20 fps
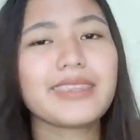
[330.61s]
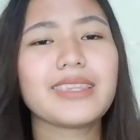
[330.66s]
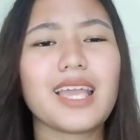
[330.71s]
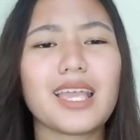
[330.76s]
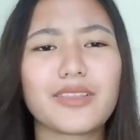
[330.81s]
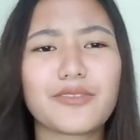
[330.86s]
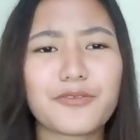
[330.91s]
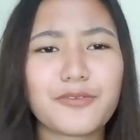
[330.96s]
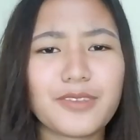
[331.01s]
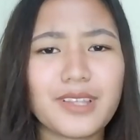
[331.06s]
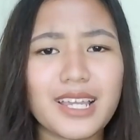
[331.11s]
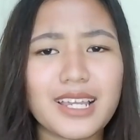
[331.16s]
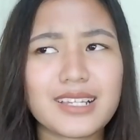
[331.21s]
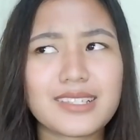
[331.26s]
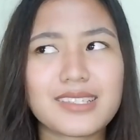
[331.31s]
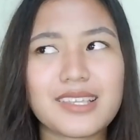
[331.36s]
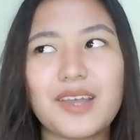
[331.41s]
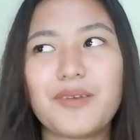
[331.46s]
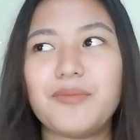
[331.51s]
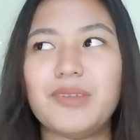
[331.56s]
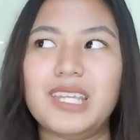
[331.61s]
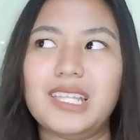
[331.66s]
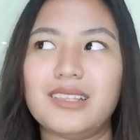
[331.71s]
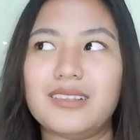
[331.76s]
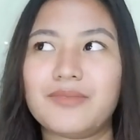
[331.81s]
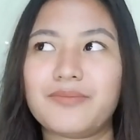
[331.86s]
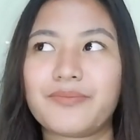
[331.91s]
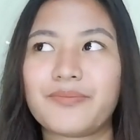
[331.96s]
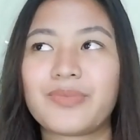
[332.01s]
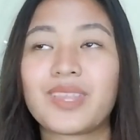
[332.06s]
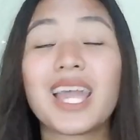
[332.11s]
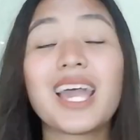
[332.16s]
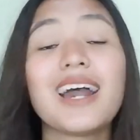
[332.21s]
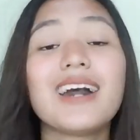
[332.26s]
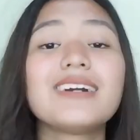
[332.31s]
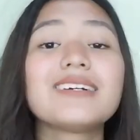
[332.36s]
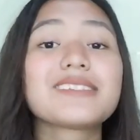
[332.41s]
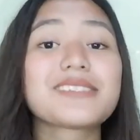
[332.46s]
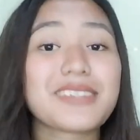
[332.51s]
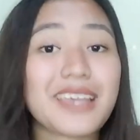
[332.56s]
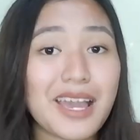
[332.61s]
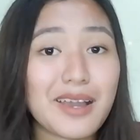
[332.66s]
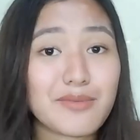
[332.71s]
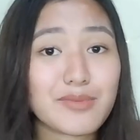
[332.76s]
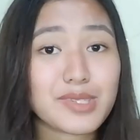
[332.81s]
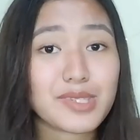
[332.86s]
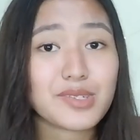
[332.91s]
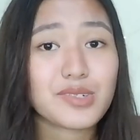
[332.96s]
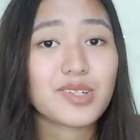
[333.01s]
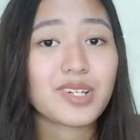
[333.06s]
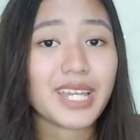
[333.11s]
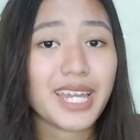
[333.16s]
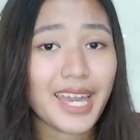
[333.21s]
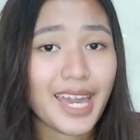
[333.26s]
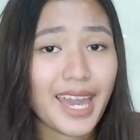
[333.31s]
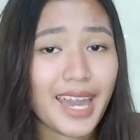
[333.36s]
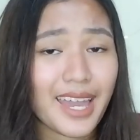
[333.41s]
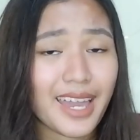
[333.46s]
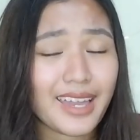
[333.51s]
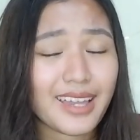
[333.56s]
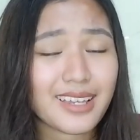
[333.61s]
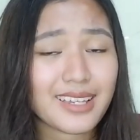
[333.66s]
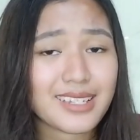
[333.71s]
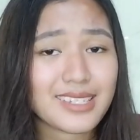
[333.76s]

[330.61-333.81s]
Netflix, I mean, Samsung X